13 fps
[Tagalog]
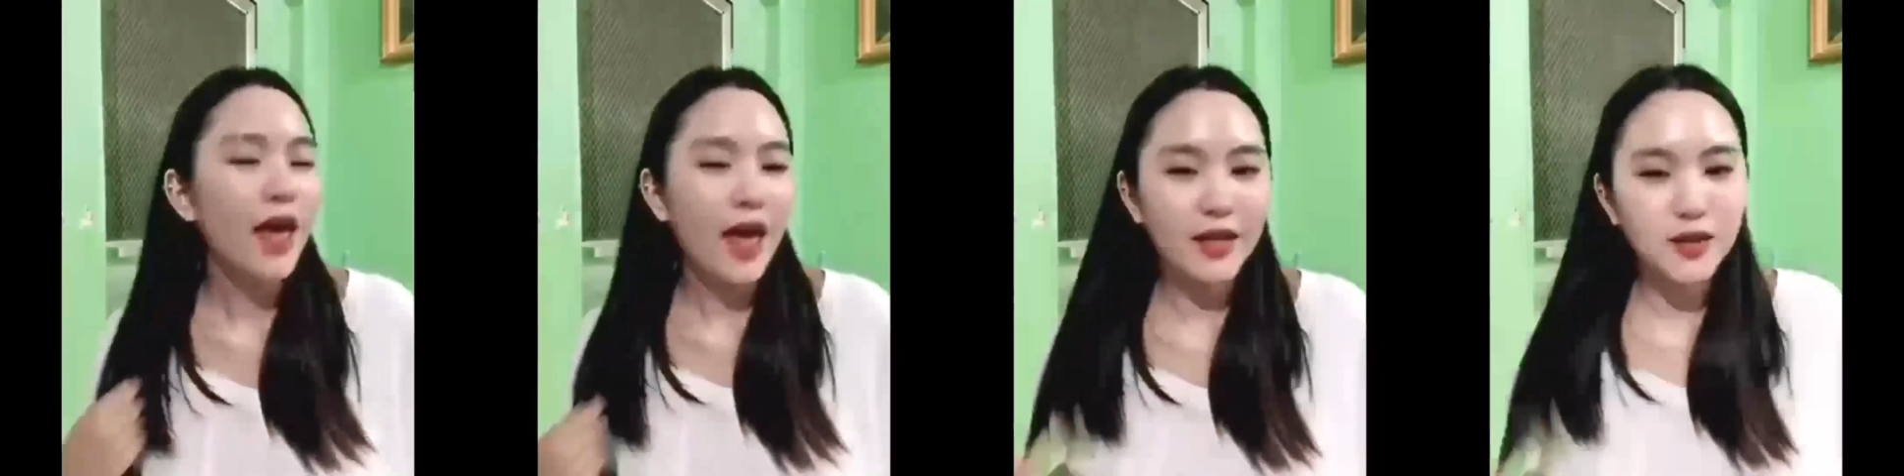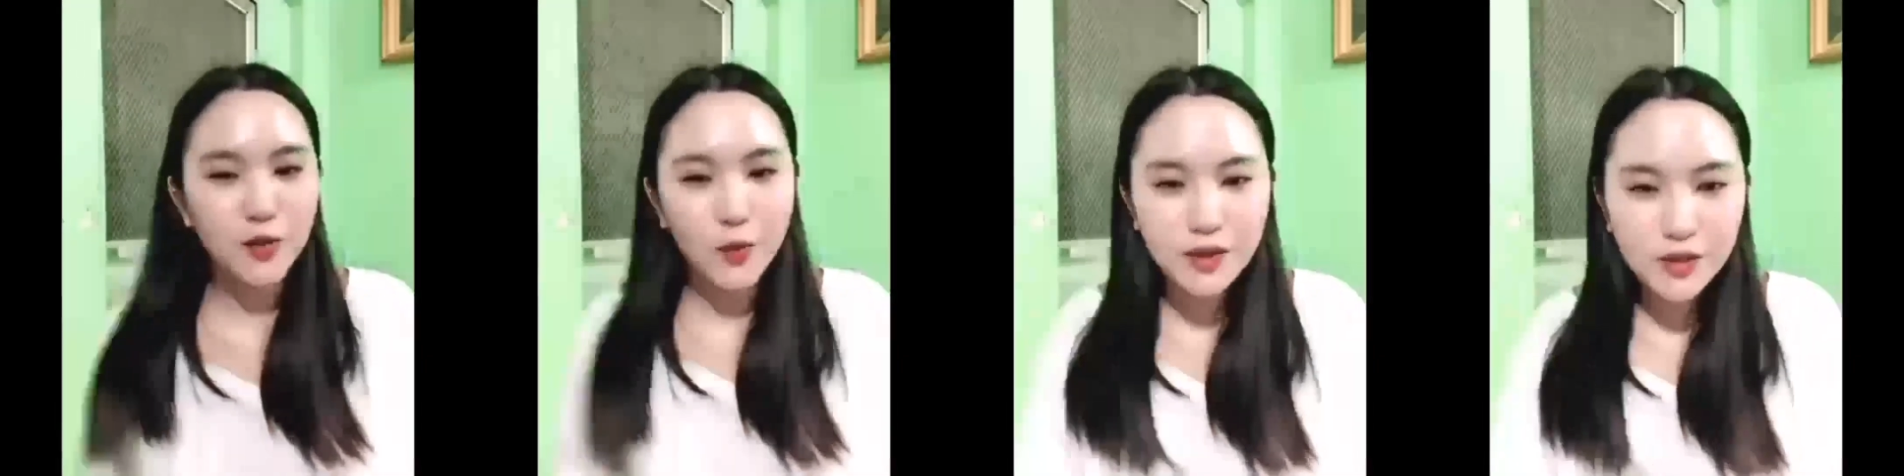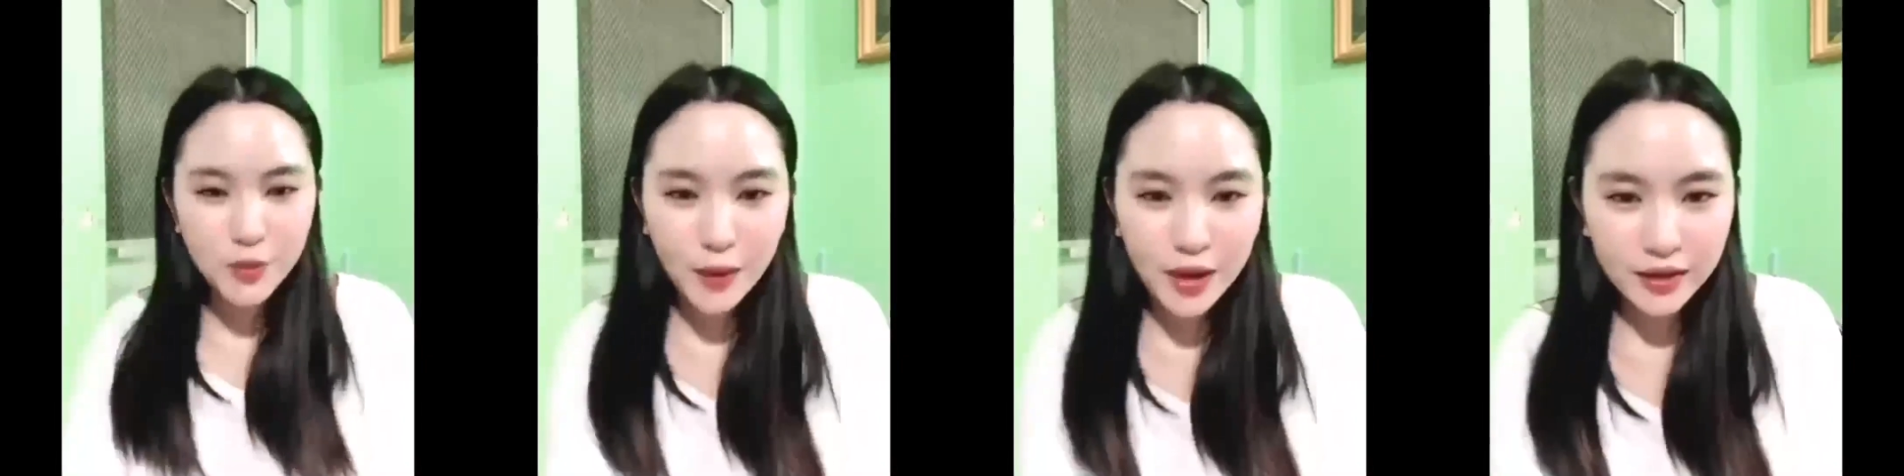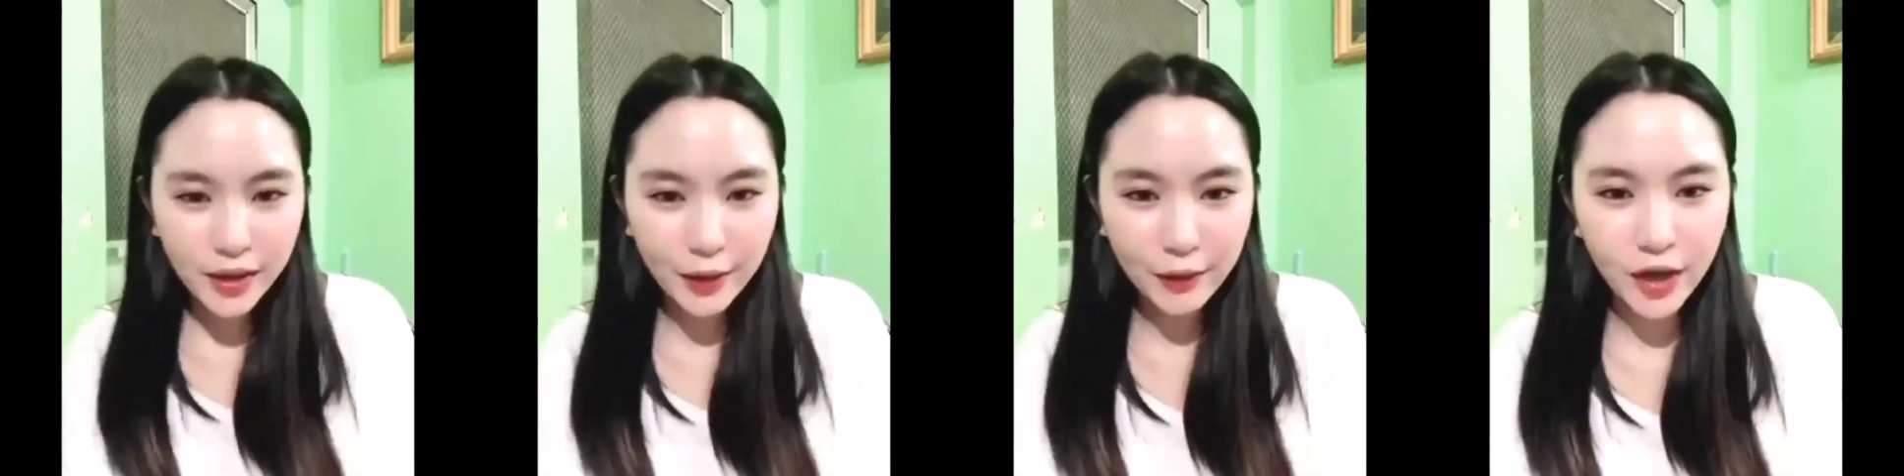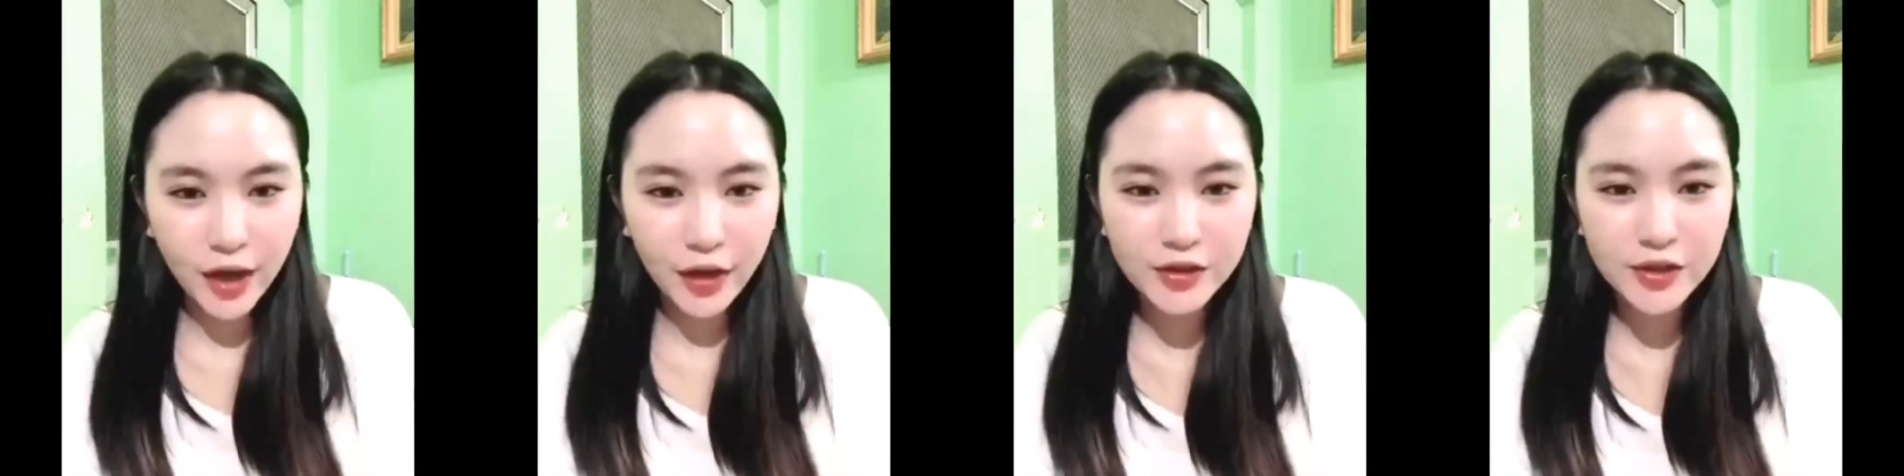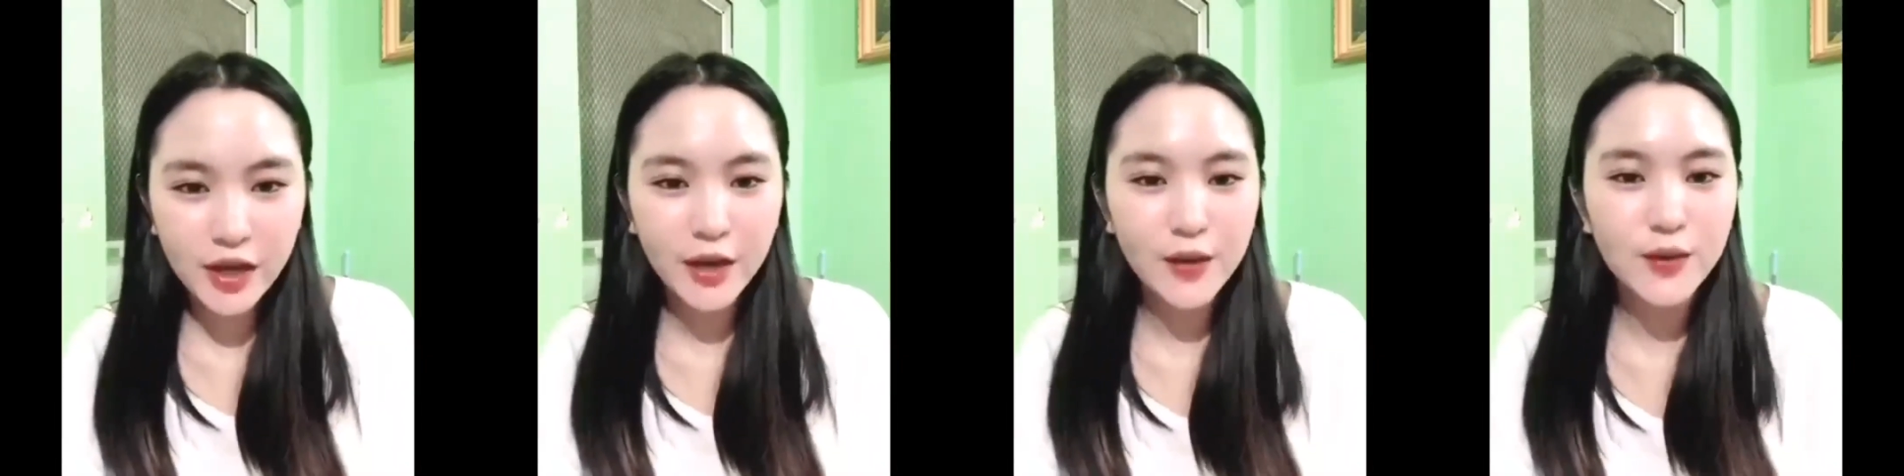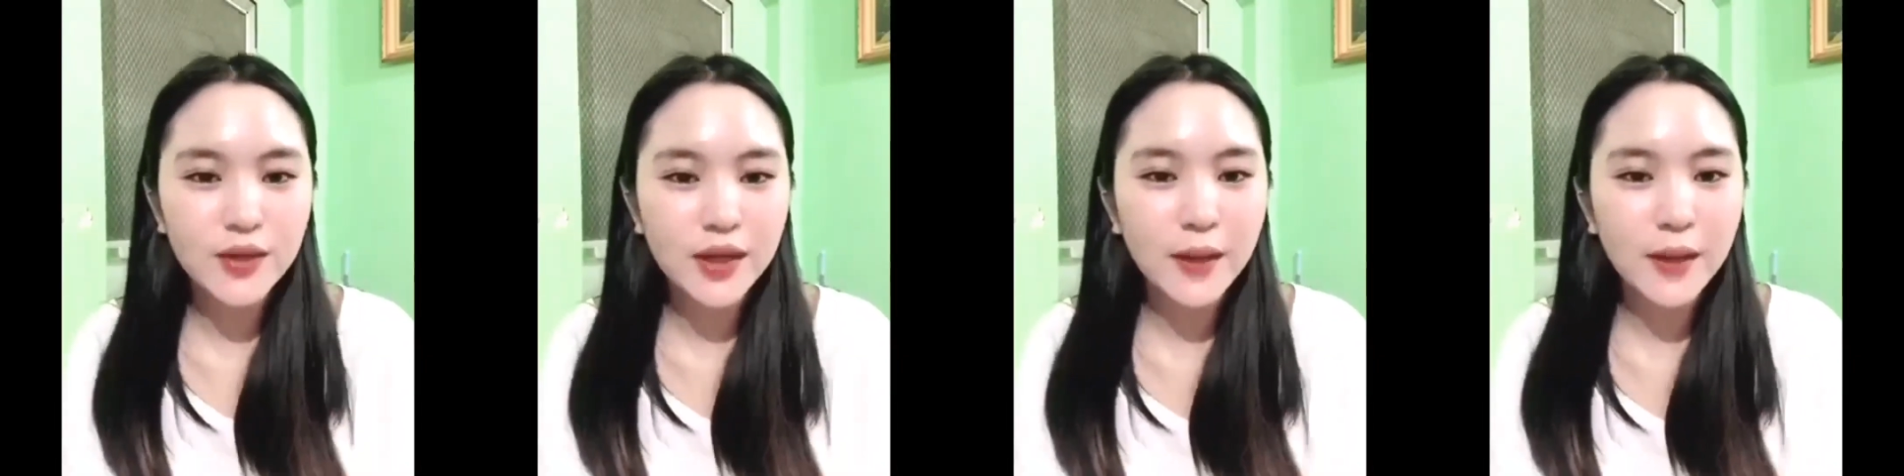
As you can see, wala tayong kaayos-ayos.